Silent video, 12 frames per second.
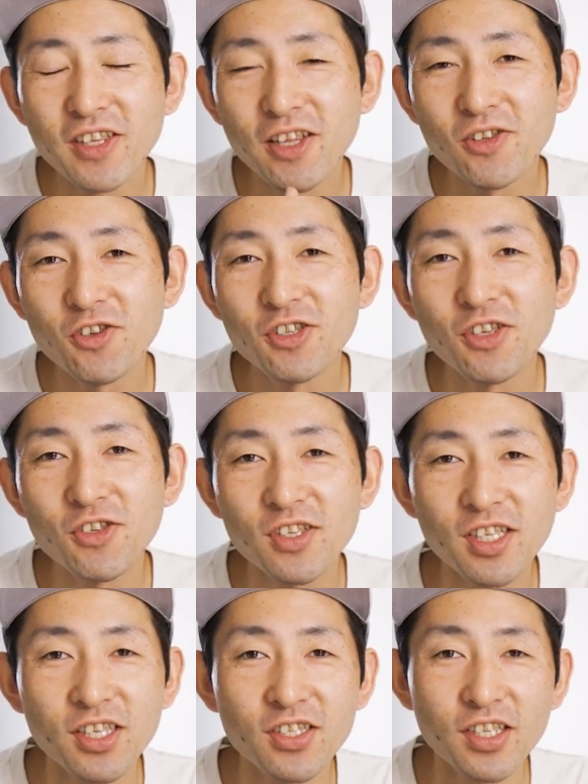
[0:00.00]
転倒によっ
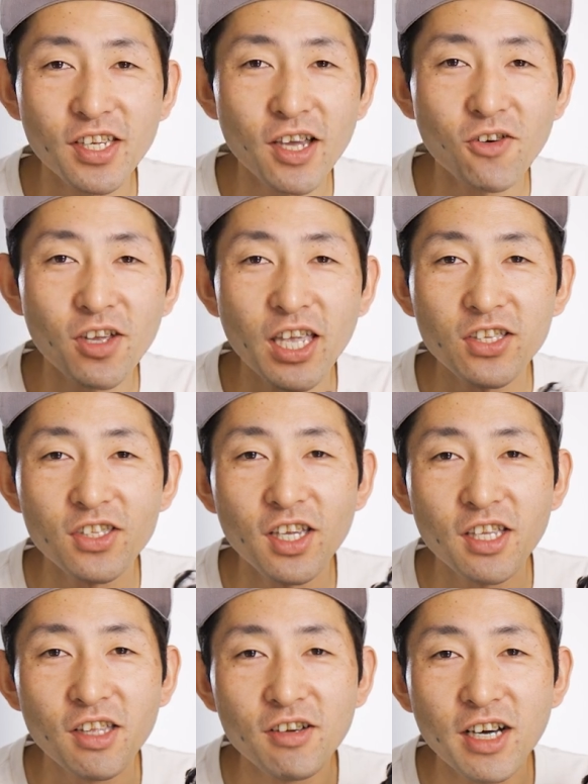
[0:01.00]
てですね、結構削
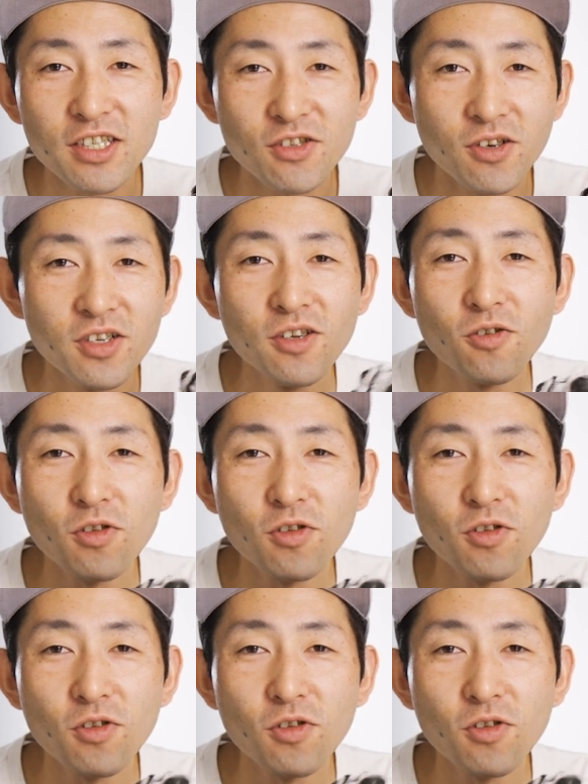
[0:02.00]
れてる箇所、